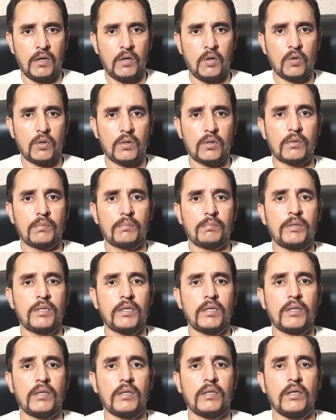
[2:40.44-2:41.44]
और
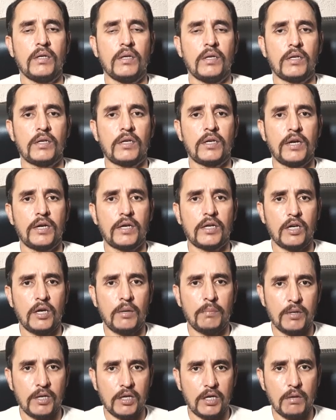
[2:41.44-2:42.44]
फिर यह है कि
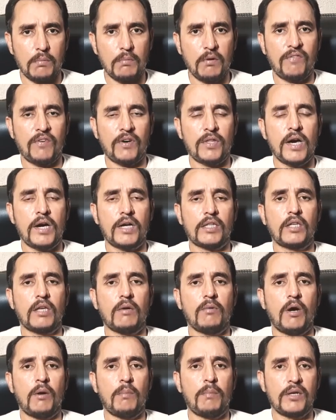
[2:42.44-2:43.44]
अमरीकी मफादात की
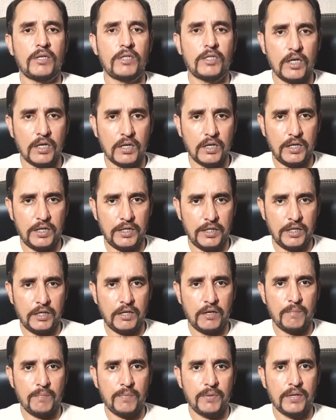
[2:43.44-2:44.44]
वहाँ पर जंग लड़ी
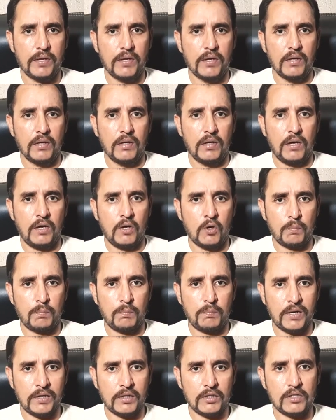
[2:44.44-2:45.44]
और
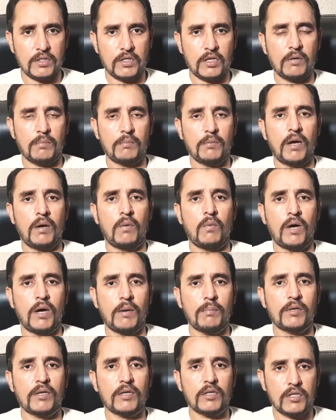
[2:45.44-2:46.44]
पाकिस्तान में
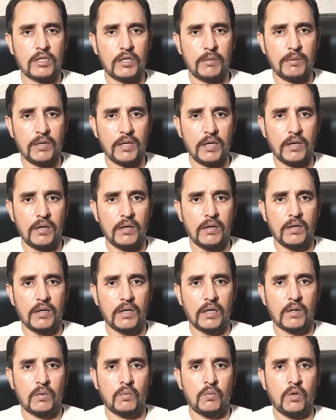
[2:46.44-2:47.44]
आवाम के सामने
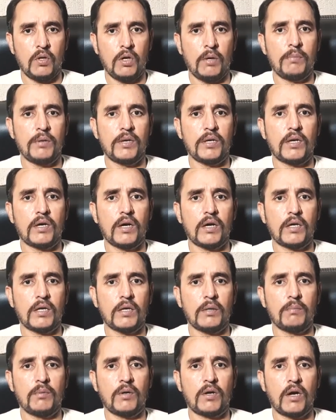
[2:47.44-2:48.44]
वो अमेरिका
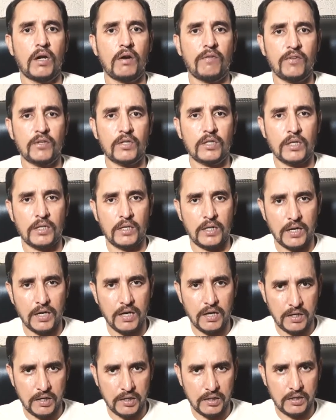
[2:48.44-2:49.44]
के मुखालफत के नारे
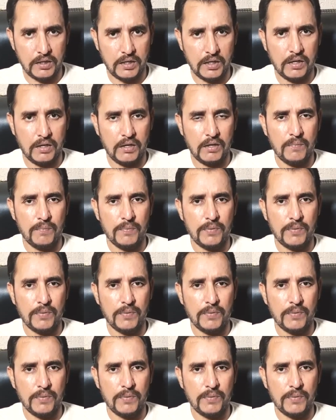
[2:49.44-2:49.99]
लगाते रहे